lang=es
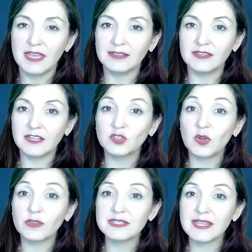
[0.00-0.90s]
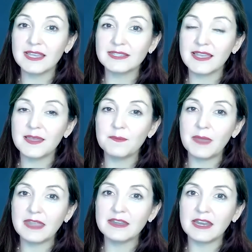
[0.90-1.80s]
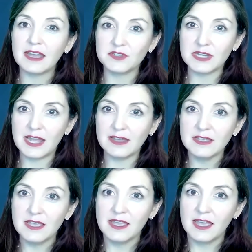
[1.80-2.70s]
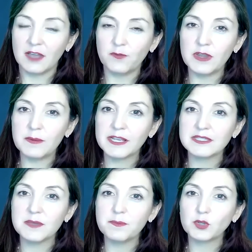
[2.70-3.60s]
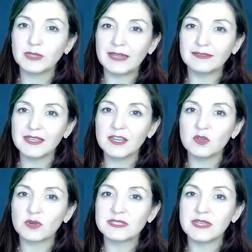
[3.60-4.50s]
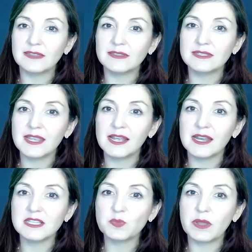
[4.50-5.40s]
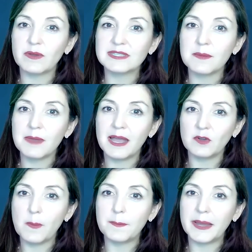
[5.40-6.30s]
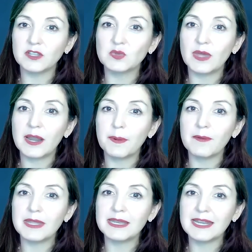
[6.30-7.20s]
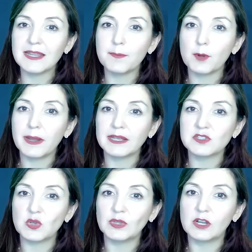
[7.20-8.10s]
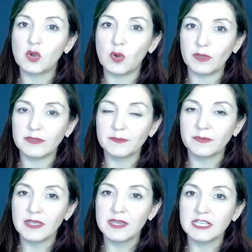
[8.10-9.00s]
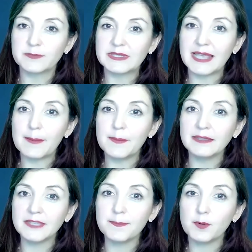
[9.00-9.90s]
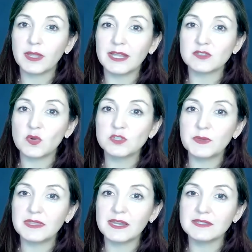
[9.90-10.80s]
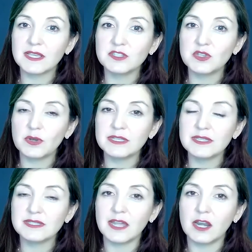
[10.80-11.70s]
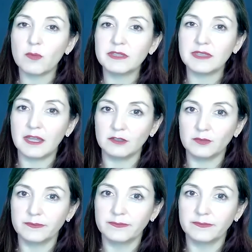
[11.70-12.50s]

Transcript: El director de CDC de Maine, Nirav Shah, afirma que es importante que los residentes tengan las pruebas a mano para ayudar a prevenir la propagación del COVID, especialmente porque las hospitalizaciones están aumentando.